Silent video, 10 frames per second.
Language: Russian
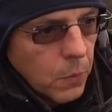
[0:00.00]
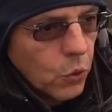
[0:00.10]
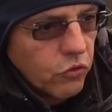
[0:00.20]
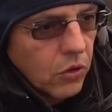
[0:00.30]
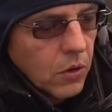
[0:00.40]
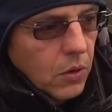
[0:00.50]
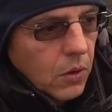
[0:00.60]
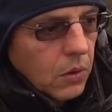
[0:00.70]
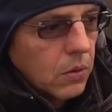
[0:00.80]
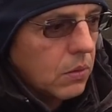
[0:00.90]
То есть
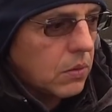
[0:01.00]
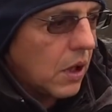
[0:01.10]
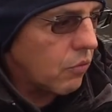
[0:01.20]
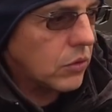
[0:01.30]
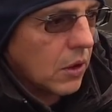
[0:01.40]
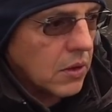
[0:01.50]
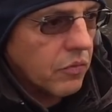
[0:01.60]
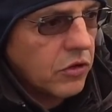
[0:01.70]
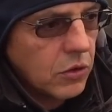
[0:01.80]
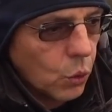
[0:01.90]
э, я вот так
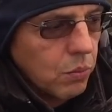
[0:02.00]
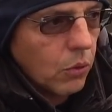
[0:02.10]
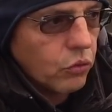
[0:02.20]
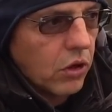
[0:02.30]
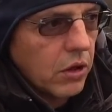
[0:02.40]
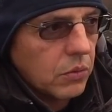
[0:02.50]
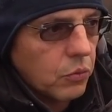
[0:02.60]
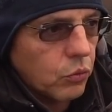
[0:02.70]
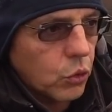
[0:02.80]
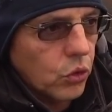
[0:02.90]
на вскидку могу сказать,
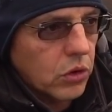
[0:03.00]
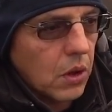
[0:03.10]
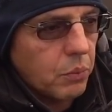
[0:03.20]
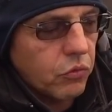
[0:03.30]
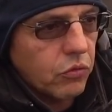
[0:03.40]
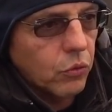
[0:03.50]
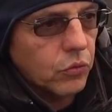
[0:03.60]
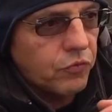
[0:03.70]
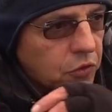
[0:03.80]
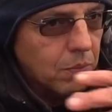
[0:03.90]
только, допустим,
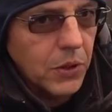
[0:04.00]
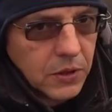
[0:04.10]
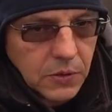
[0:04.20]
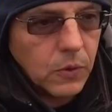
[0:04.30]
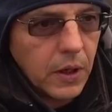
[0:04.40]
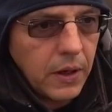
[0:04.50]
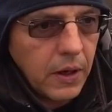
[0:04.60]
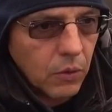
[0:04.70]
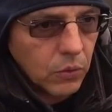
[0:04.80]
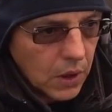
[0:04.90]
вот фирмы Little
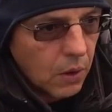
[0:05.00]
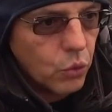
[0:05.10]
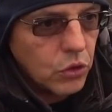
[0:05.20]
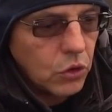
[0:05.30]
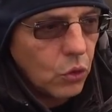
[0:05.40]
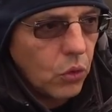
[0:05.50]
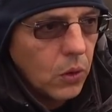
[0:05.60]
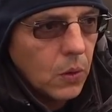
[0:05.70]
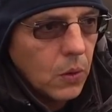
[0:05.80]
Cleo, да, у нее